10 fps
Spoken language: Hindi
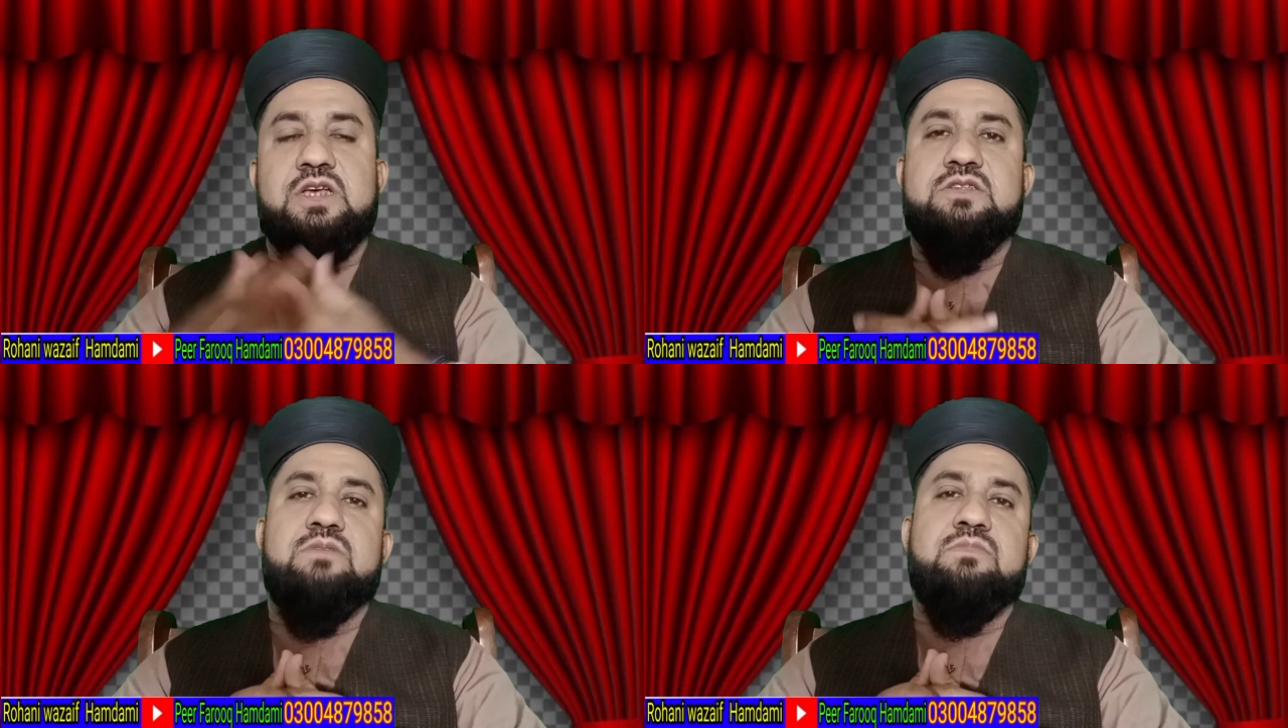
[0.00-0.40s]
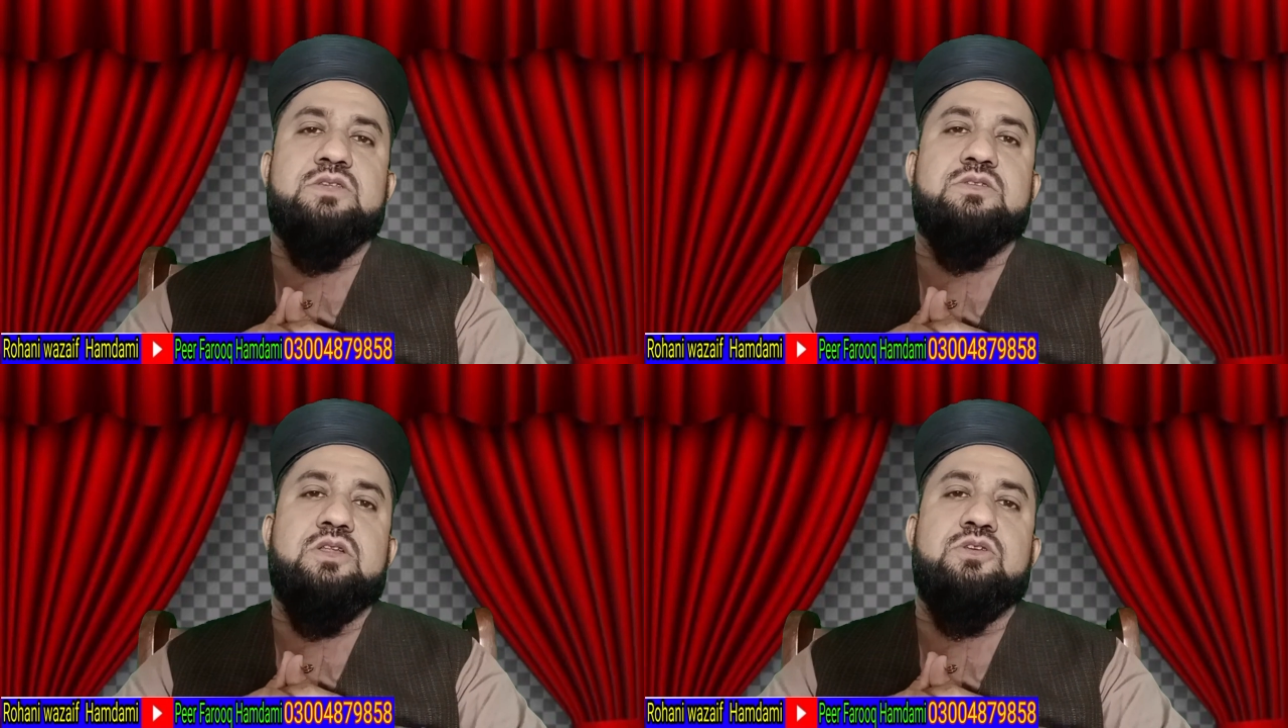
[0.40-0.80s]
टस से
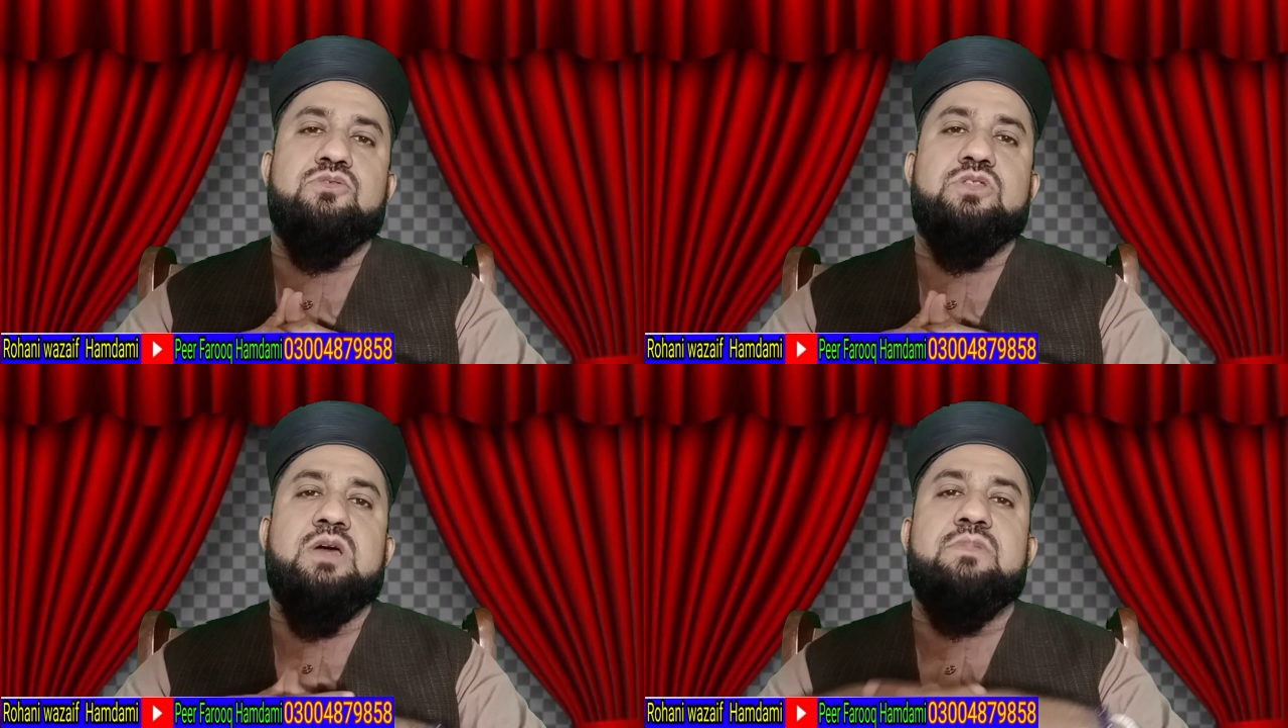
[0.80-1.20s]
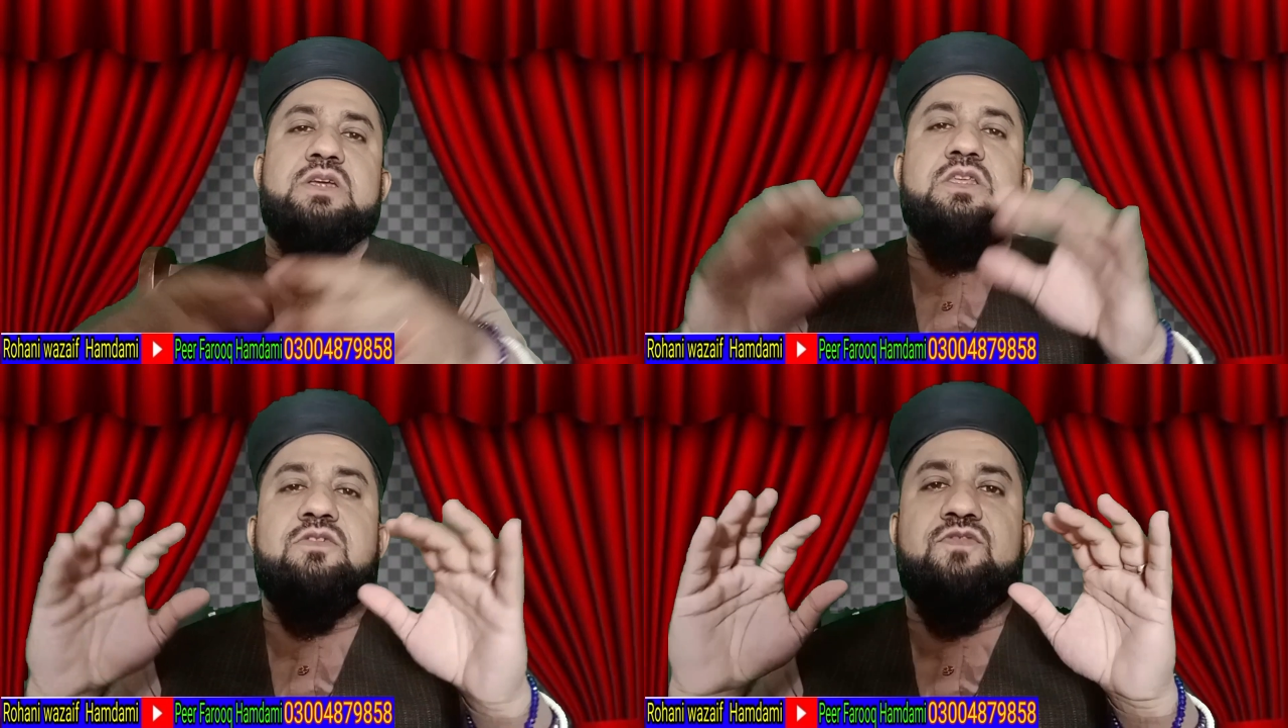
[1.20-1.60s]
मस नहीं होते हम
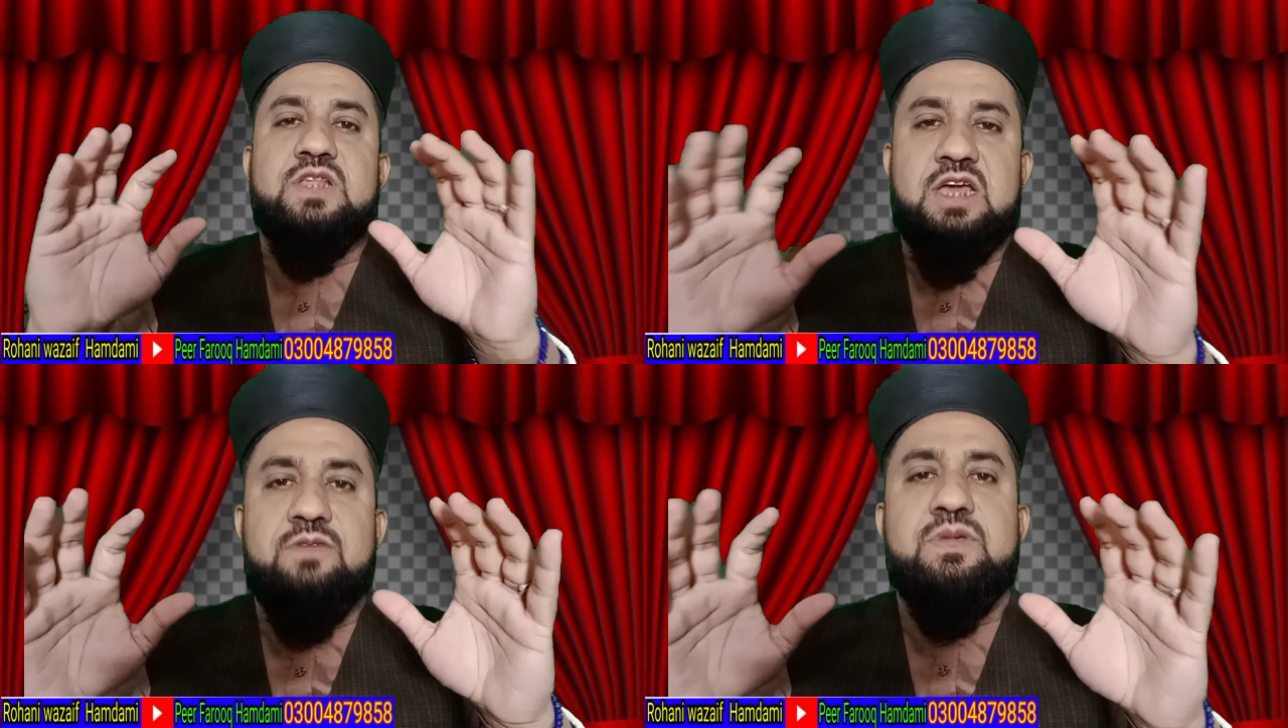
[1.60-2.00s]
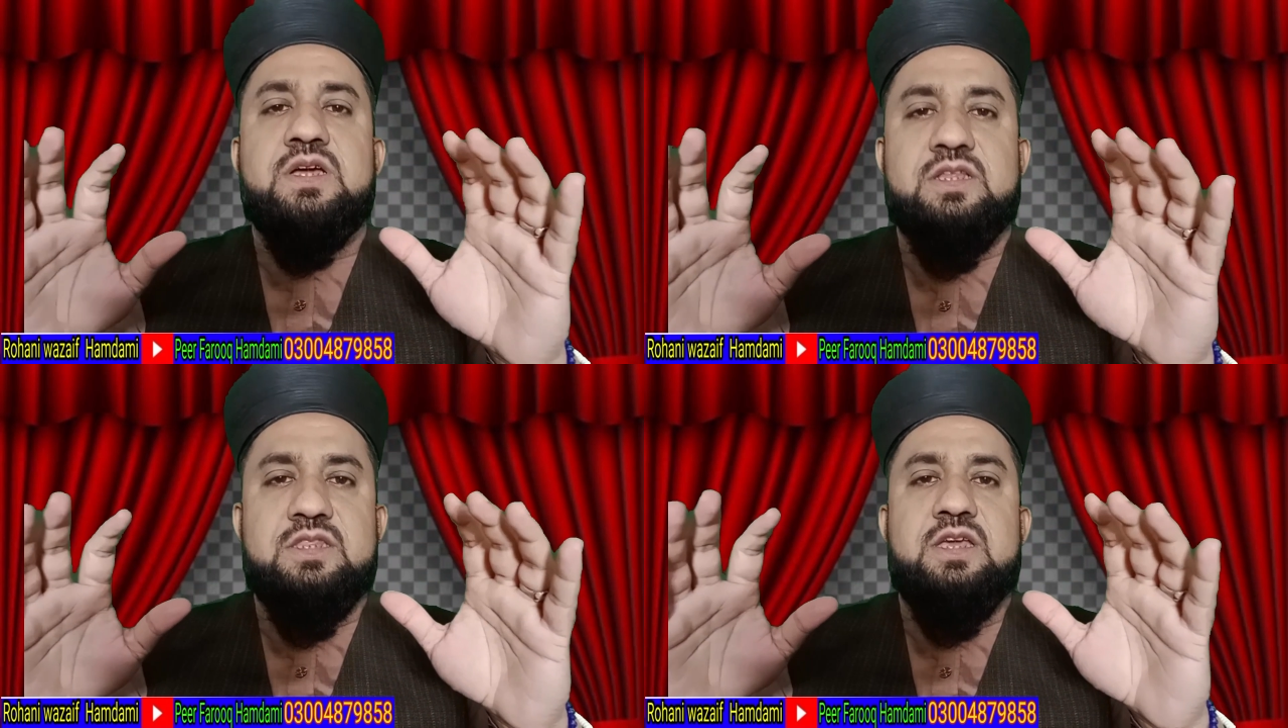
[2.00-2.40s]
एक तरफ वजाह भी
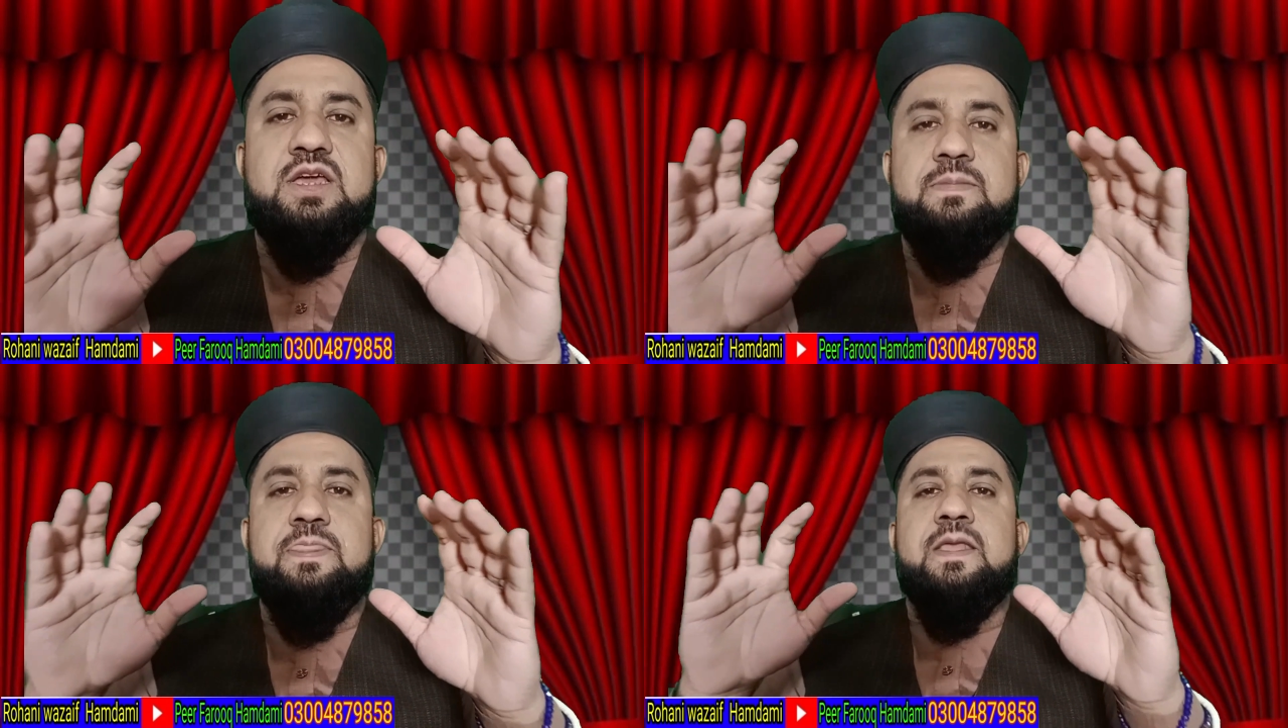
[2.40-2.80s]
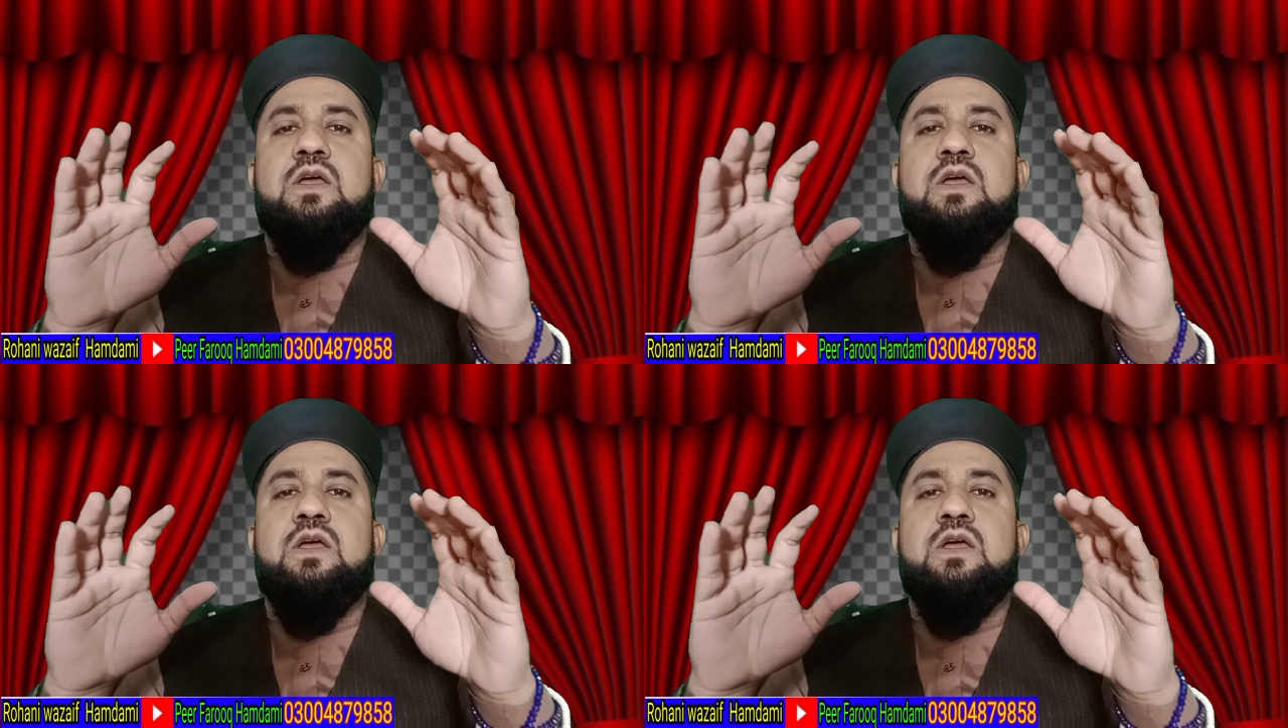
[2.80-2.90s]
करते हैं